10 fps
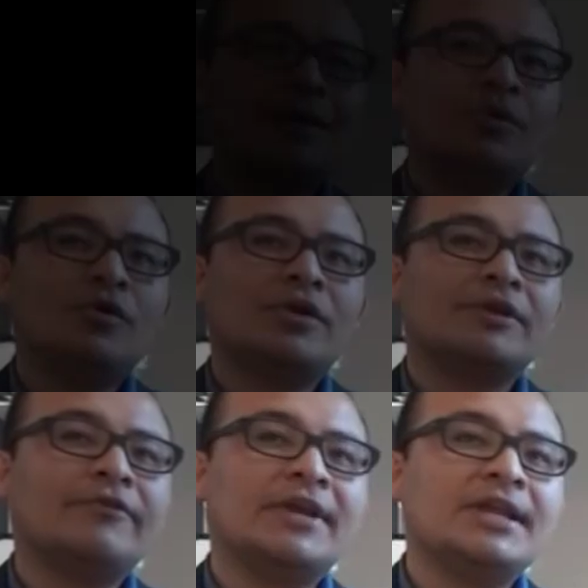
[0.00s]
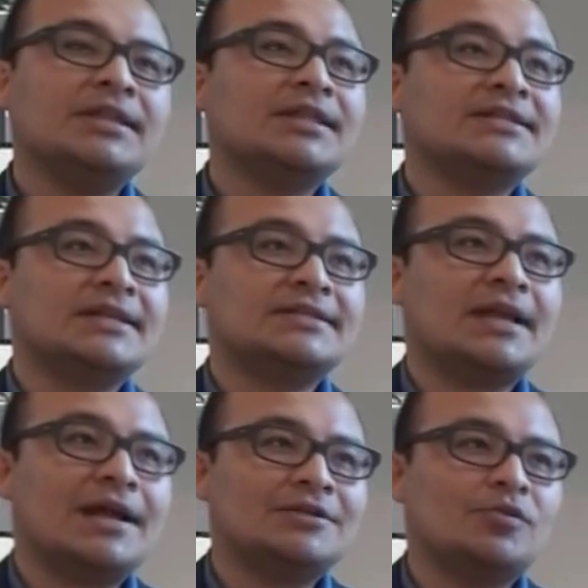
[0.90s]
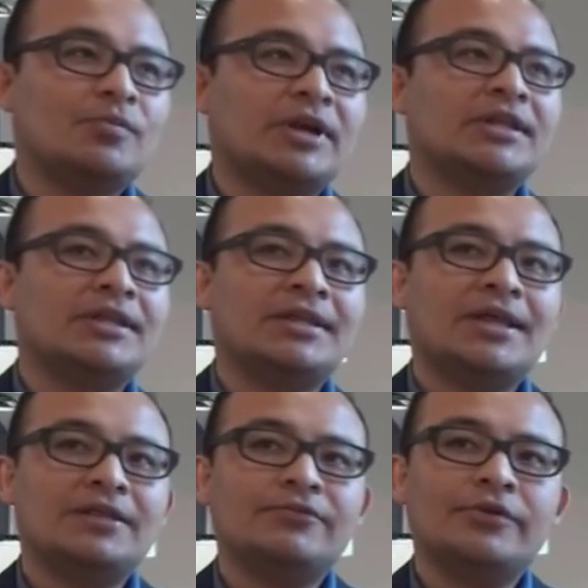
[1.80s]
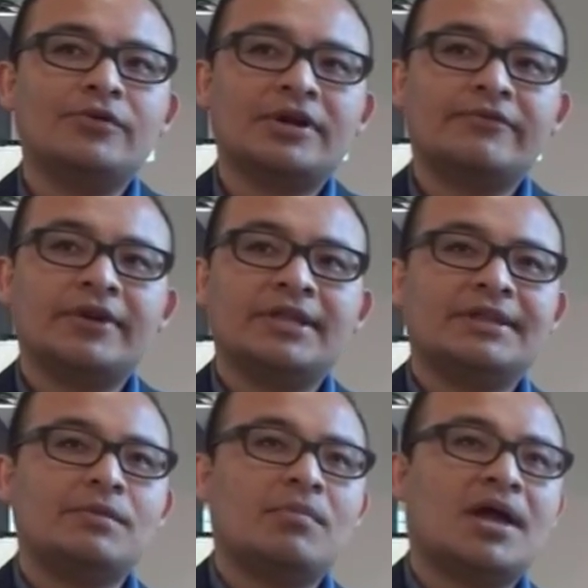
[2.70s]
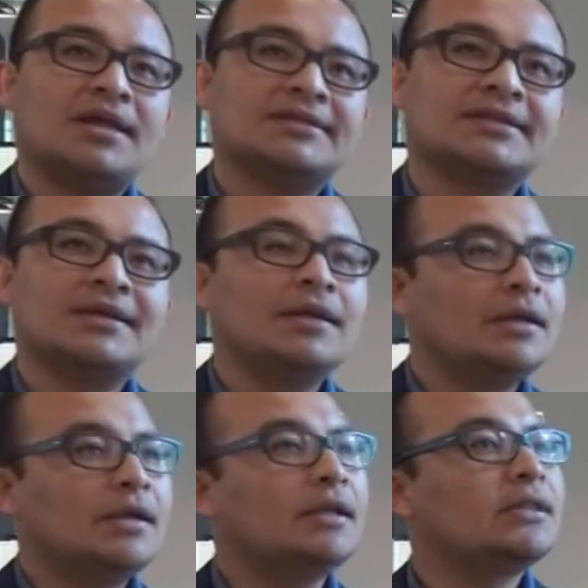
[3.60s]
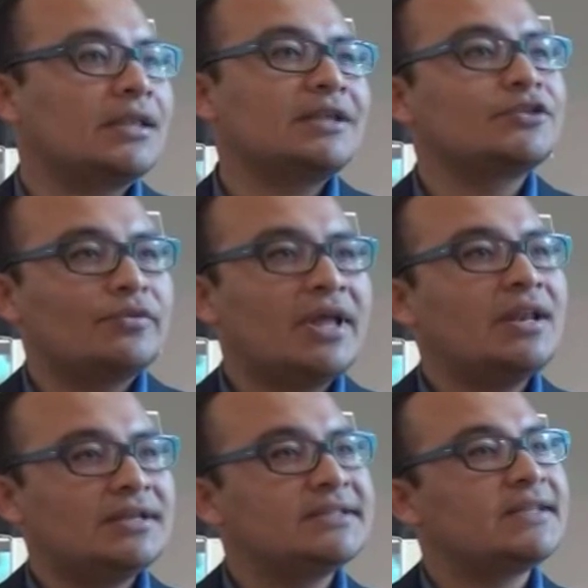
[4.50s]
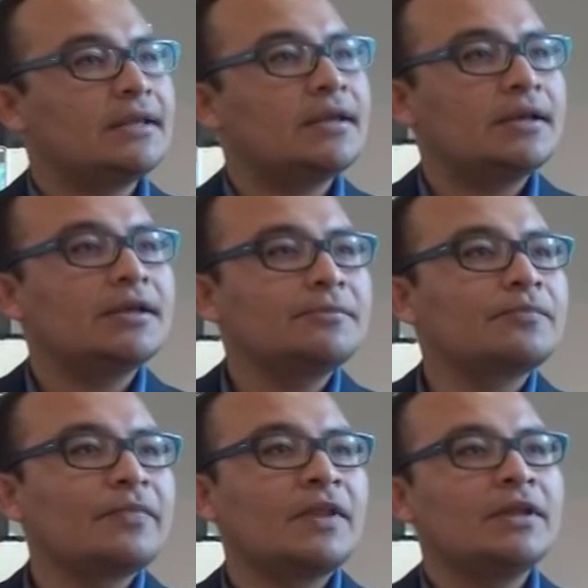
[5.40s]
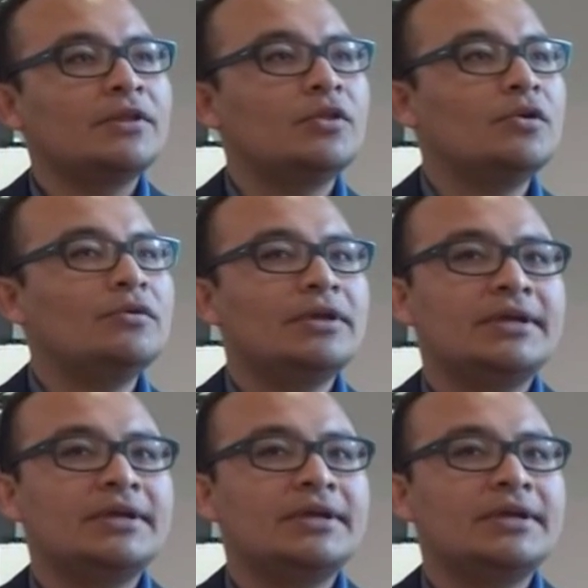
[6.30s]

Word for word: Digamos, los referentes en este caso para identidades fueron referentes más internacionales, si se quiere, ¿no?